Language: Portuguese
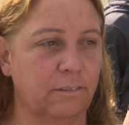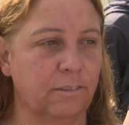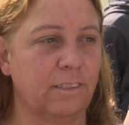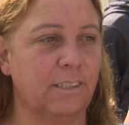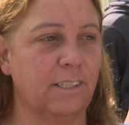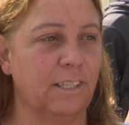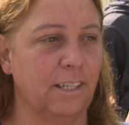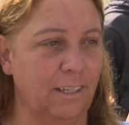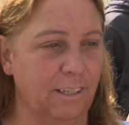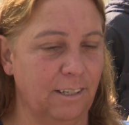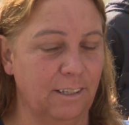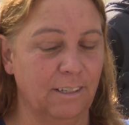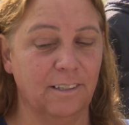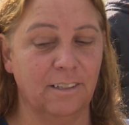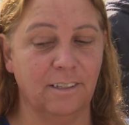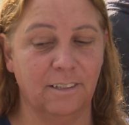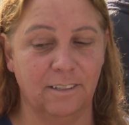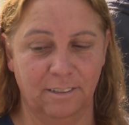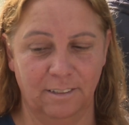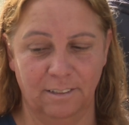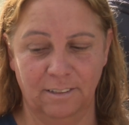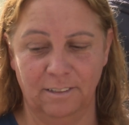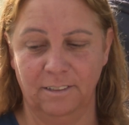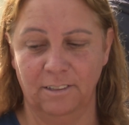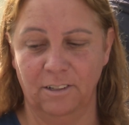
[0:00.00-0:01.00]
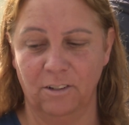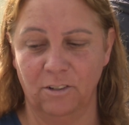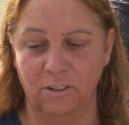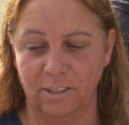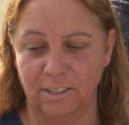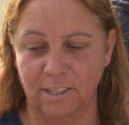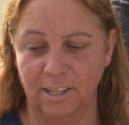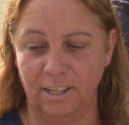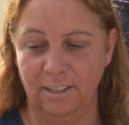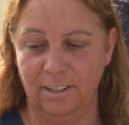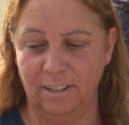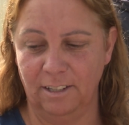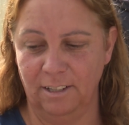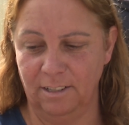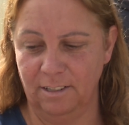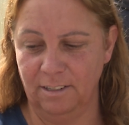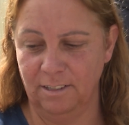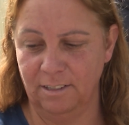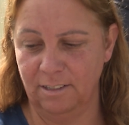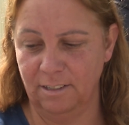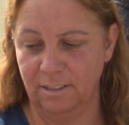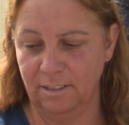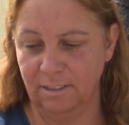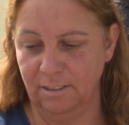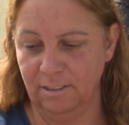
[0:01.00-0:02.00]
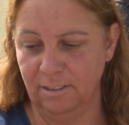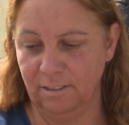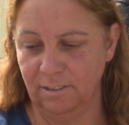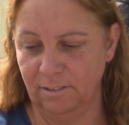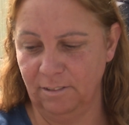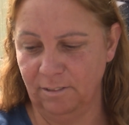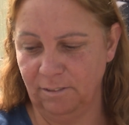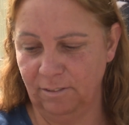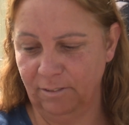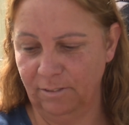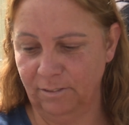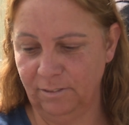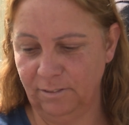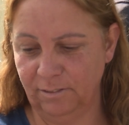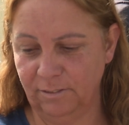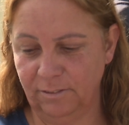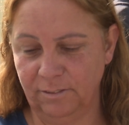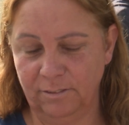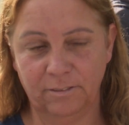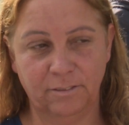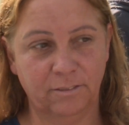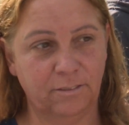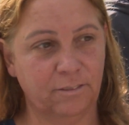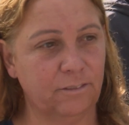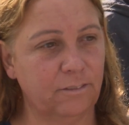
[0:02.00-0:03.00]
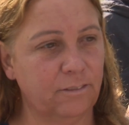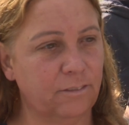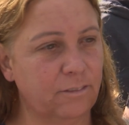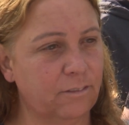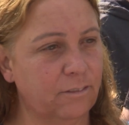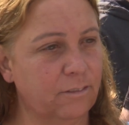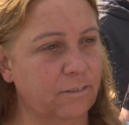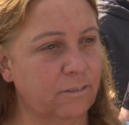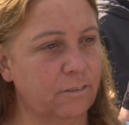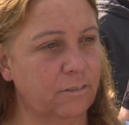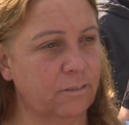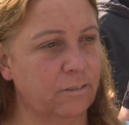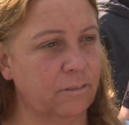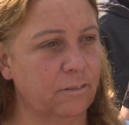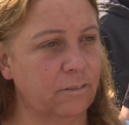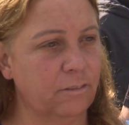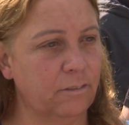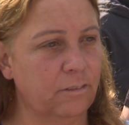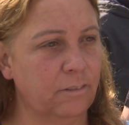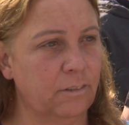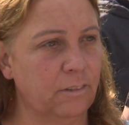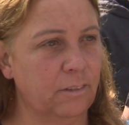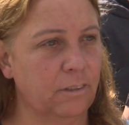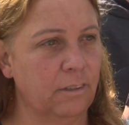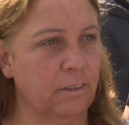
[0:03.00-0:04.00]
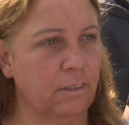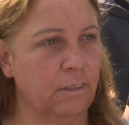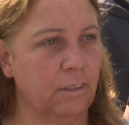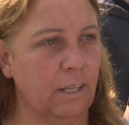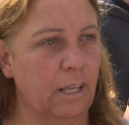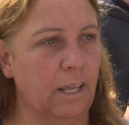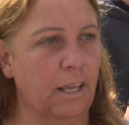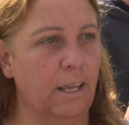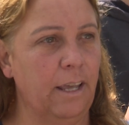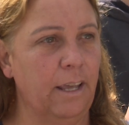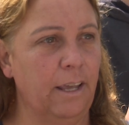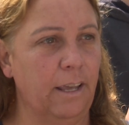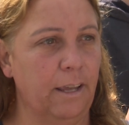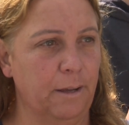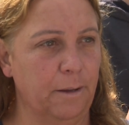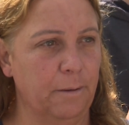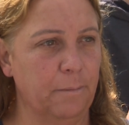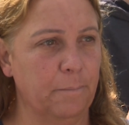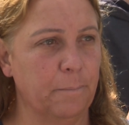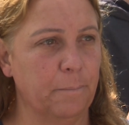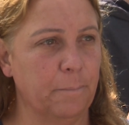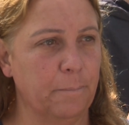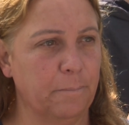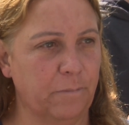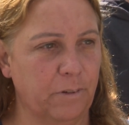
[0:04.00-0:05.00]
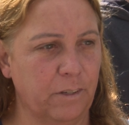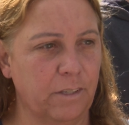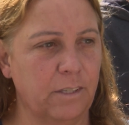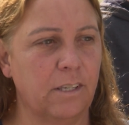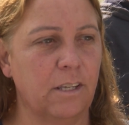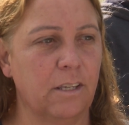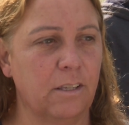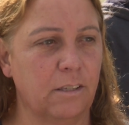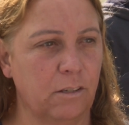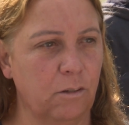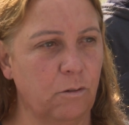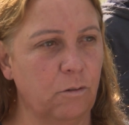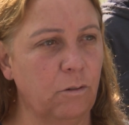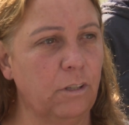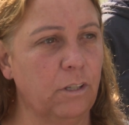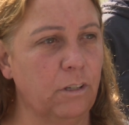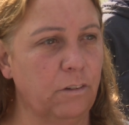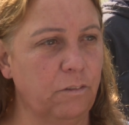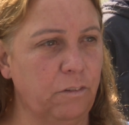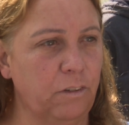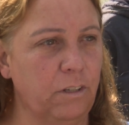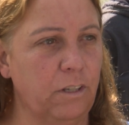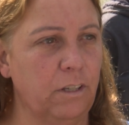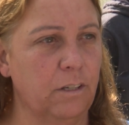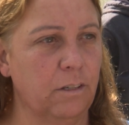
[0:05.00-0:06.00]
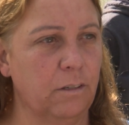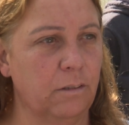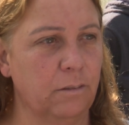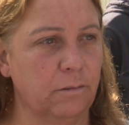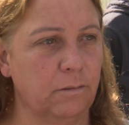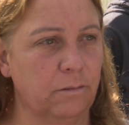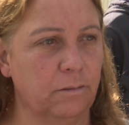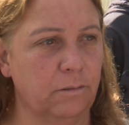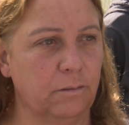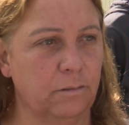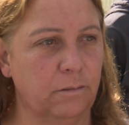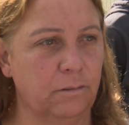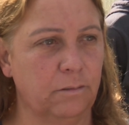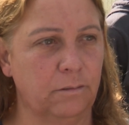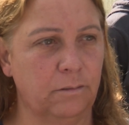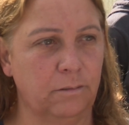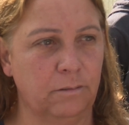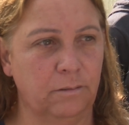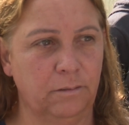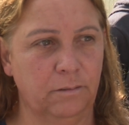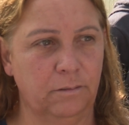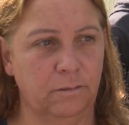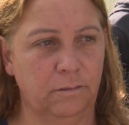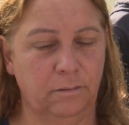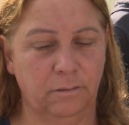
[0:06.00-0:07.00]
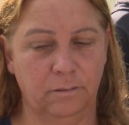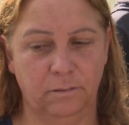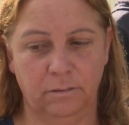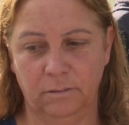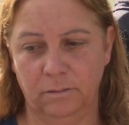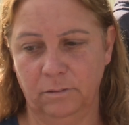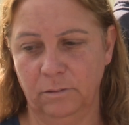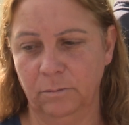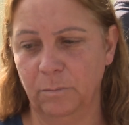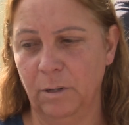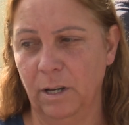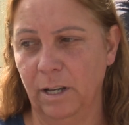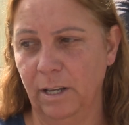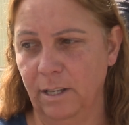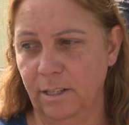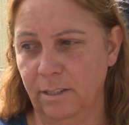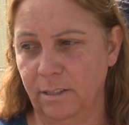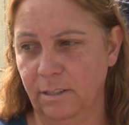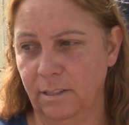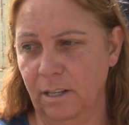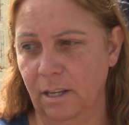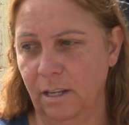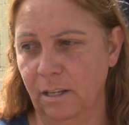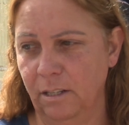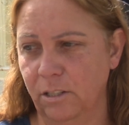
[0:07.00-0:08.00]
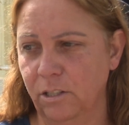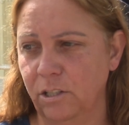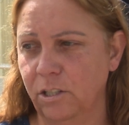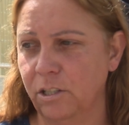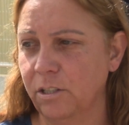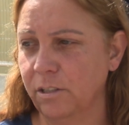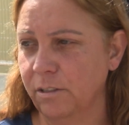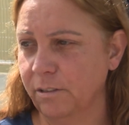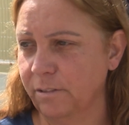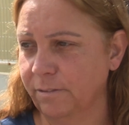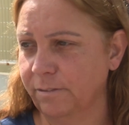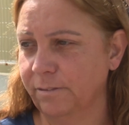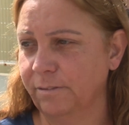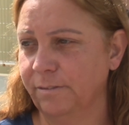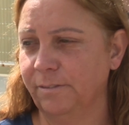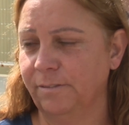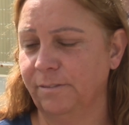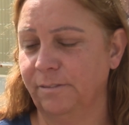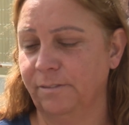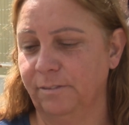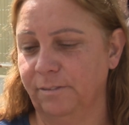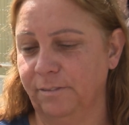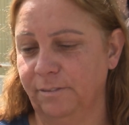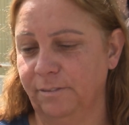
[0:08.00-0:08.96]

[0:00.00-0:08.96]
A moradora Alessandra Rodrigues foi a primeira a ser atendida no Câmara Móvel, realizado nesta quinta-feira, 8 de dezembro, no bairro Grama.